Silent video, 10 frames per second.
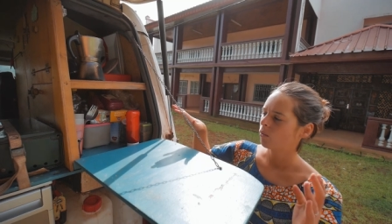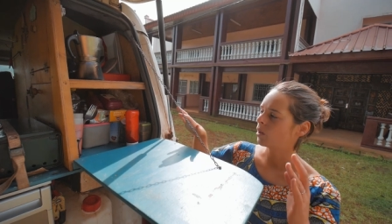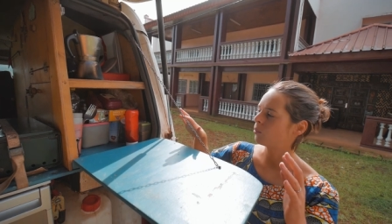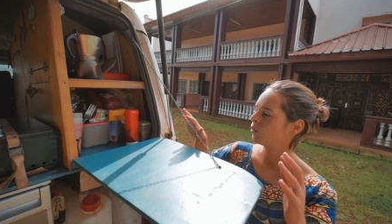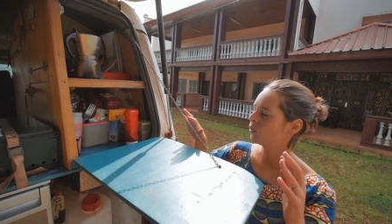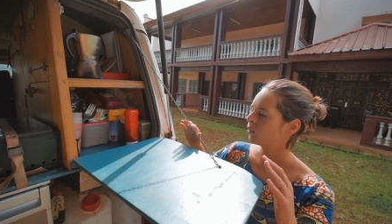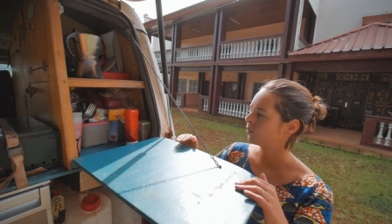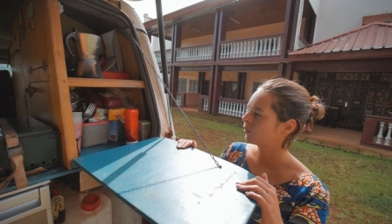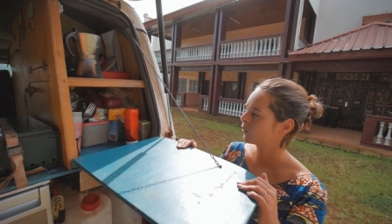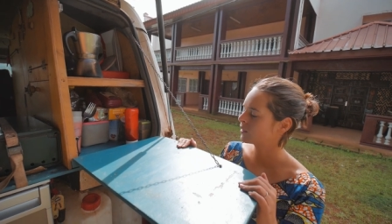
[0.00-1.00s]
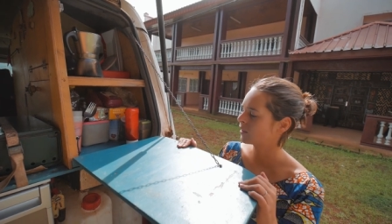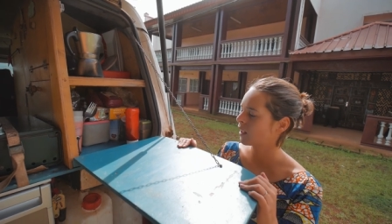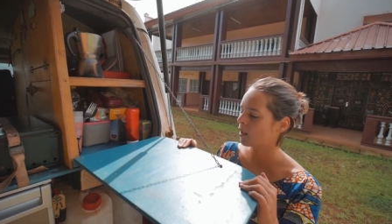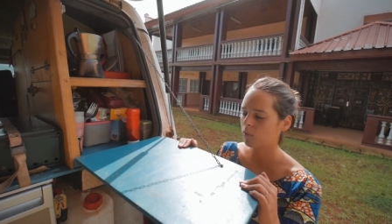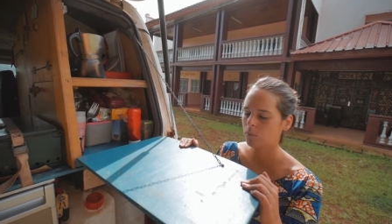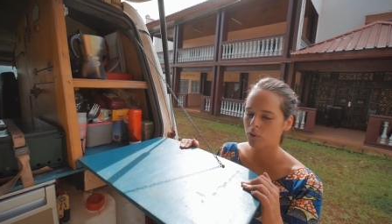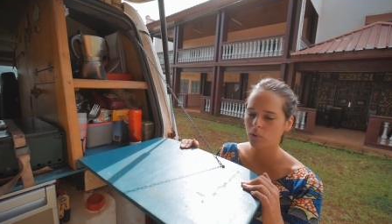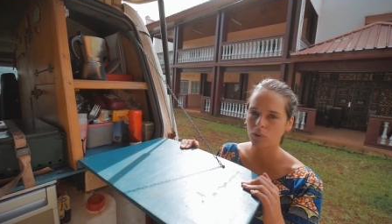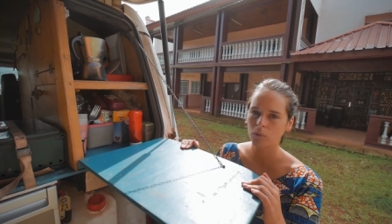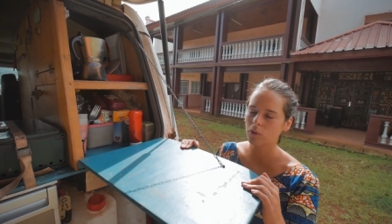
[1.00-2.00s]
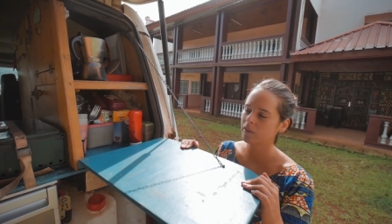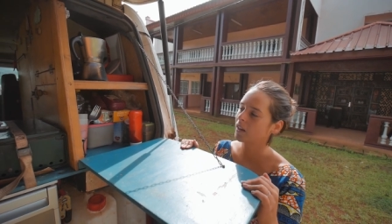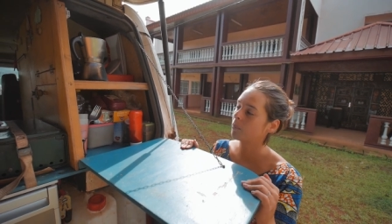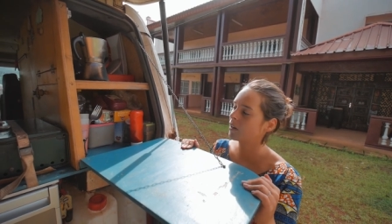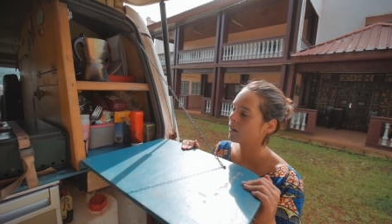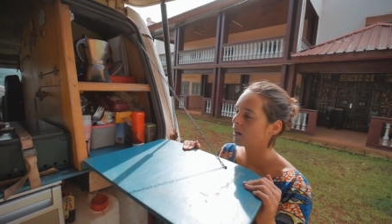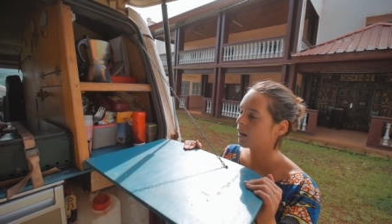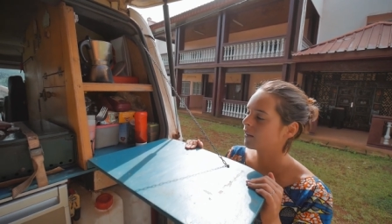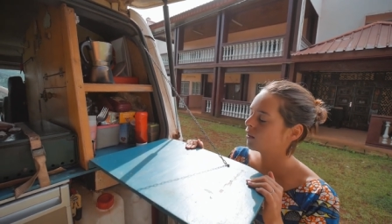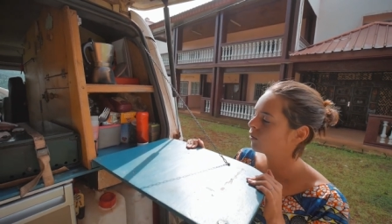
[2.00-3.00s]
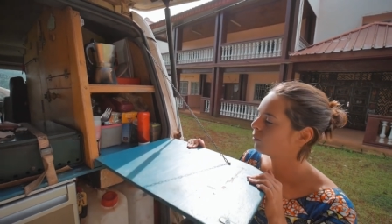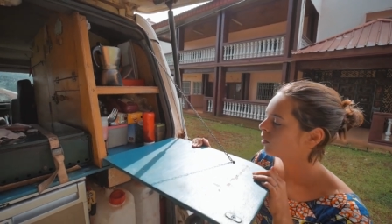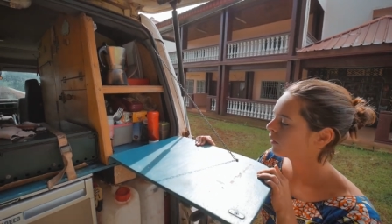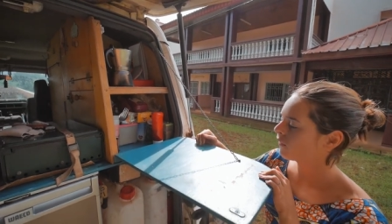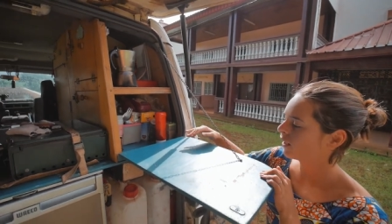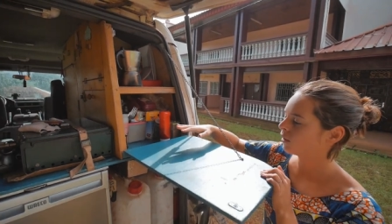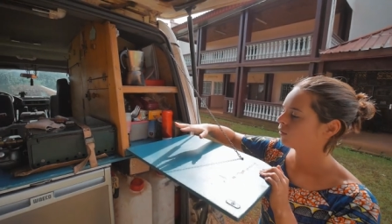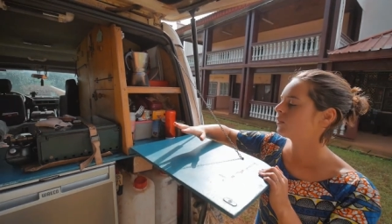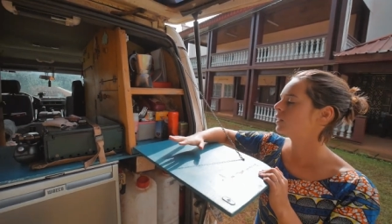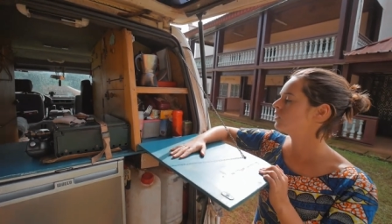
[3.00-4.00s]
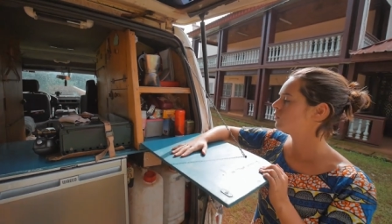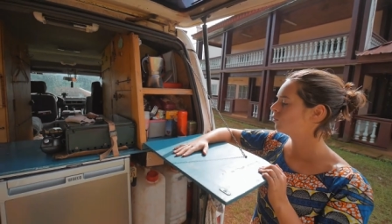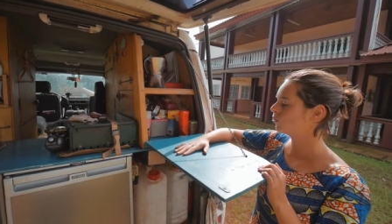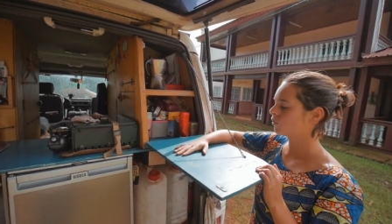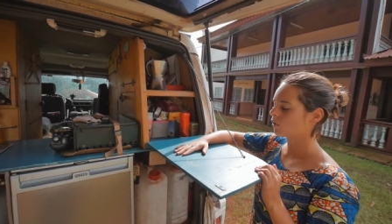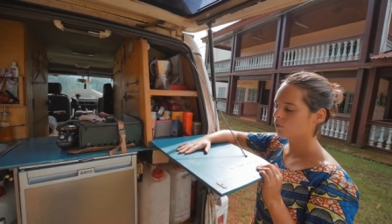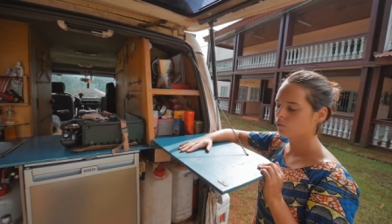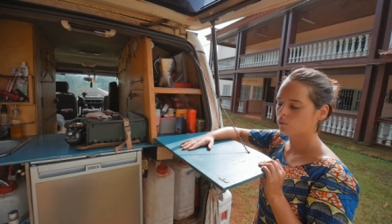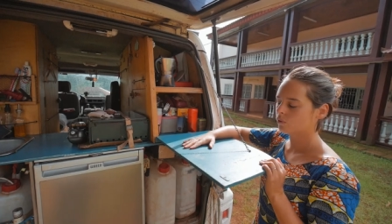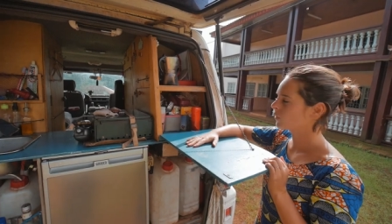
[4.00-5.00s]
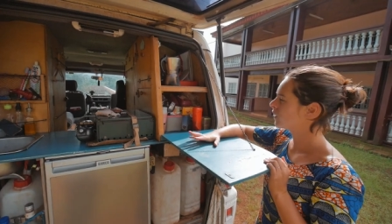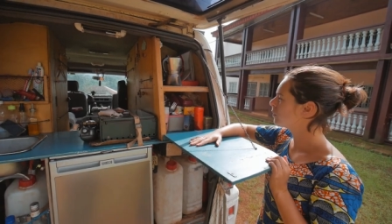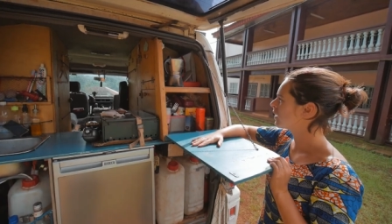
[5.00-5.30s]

on a pu considérablement donc, augmenter la, la, taille de notre plan de travail. Et on utilise tout le temps, tout le temps cette